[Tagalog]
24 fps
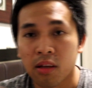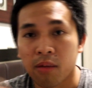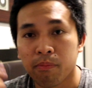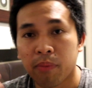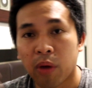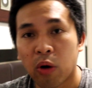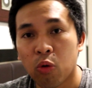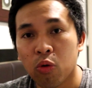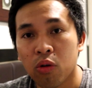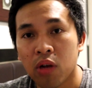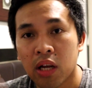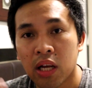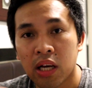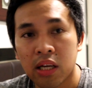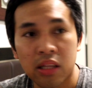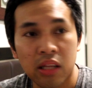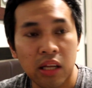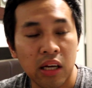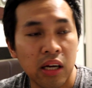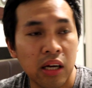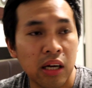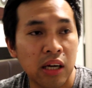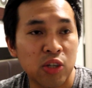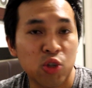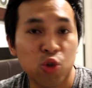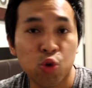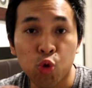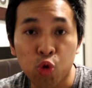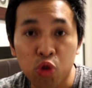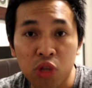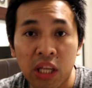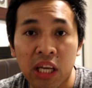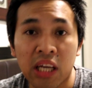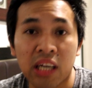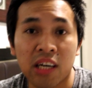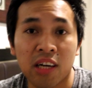paulad uh,
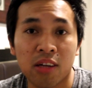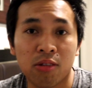shooting,